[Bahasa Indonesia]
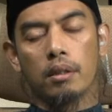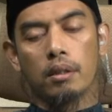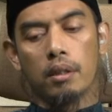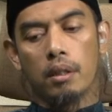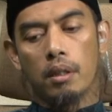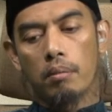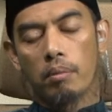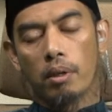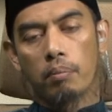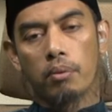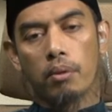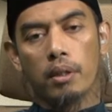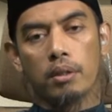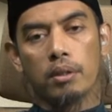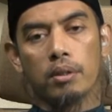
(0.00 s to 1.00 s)
eh, ingin
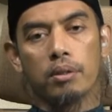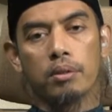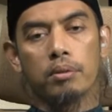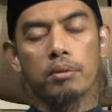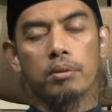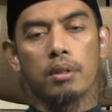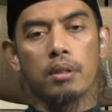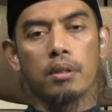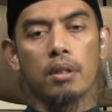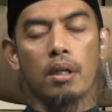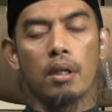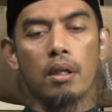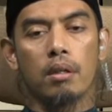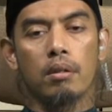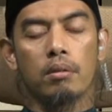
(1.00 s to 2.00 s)
berbuat itu
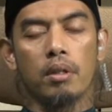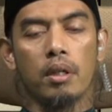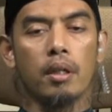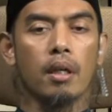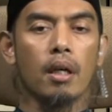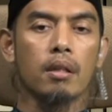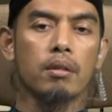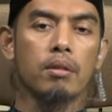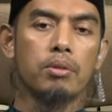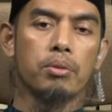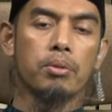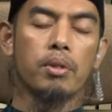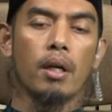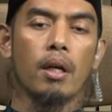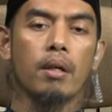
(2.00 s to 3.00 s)
kita ingat
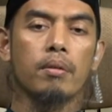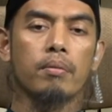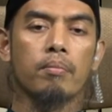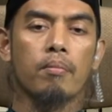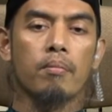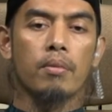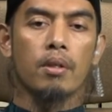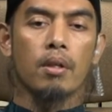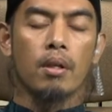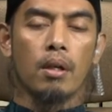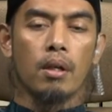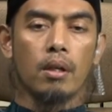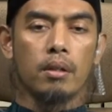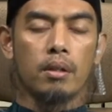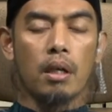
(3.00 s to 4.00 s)
juga
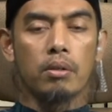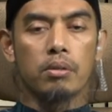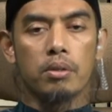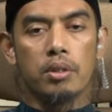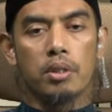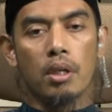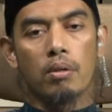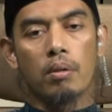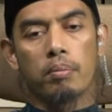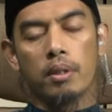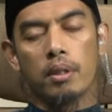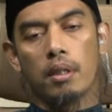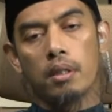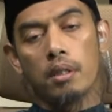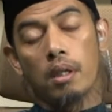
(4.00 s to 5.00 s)
tanggung jawab
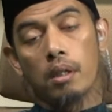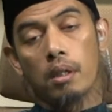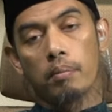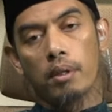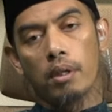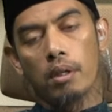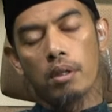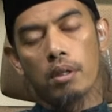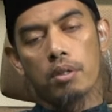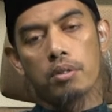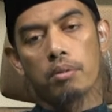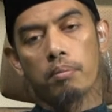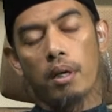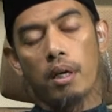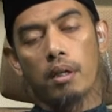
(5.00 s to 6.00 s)
kita di hadapan Allah
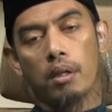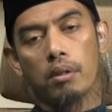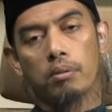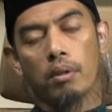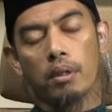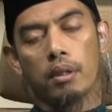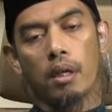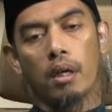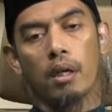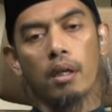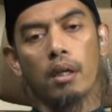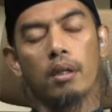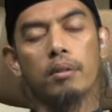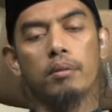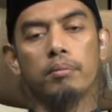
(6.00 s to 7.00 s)
Subhanahu wa taala.